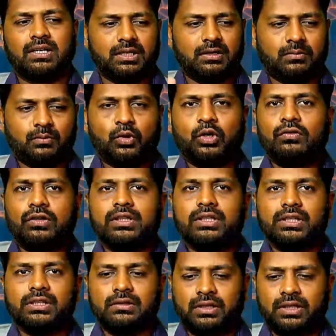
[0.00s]
நான் பொண்ணு
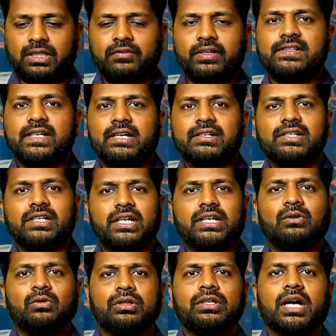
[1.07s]
வந்து இத்தனை வயசு அடித்து
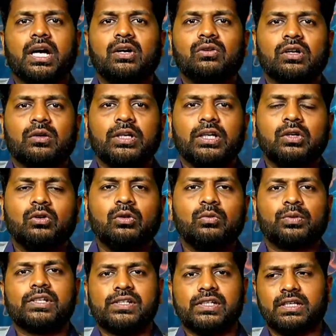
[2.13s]
கட்டி கொடுத்தே ஆகணும் அப்படிங்கிற ஒரு
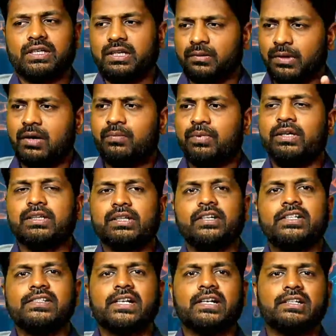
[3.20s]
ப்ரெஷர் இல்லை மாப்பிள்ளை இத்தனை
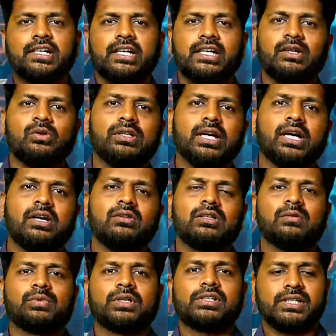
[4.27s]
வயசு அடித்து கட்டி கொடுத்தே
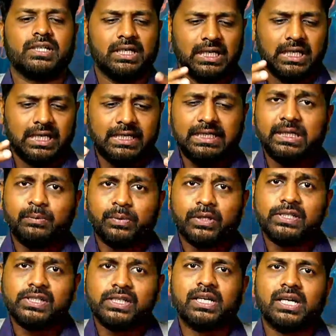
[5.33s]
ஆகணுங்கிற ப்ரெஷர் இந்த
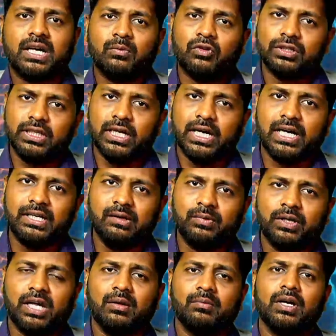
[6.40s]
ப்ரெஷரை நாம் வந்து ஹேண்டில்
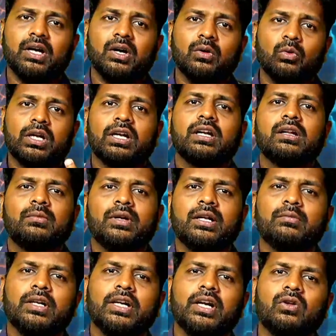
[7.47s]
பண்ணாமல் உடனே நம்ம
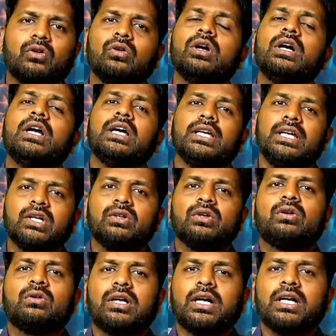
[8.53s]
என்ன பண்ணிடுறோம் ஏதோ
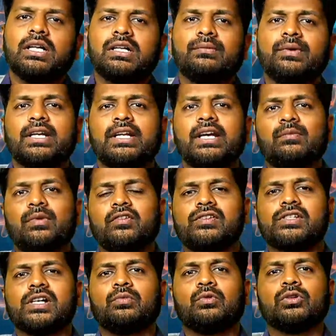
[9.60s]
ஒரு ஆளுக்கு நம்ம கல்யாணம் பண்ணி
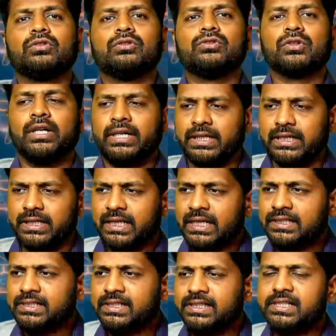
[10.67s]
வச்சா போதும்னு சொல்லிட்டு
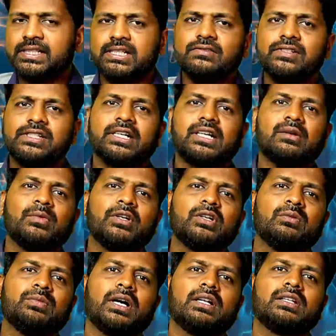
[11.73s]
சின்ன சின்ன விஷயங்களை
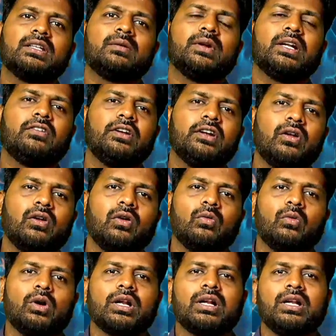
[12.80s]
மட்டும் பார்த்து நம்ம என்ன பண்ணிடுறோம்
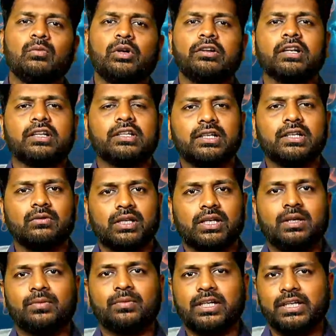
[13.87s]
உடனே முடிவெடுத்து
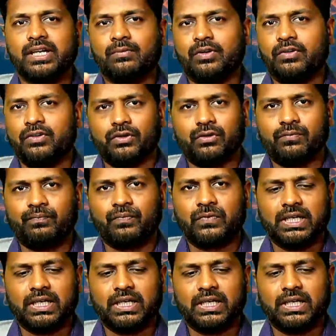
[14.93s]
உடனே நம்ம கல்யாணம் பண்ணி வச்சோம்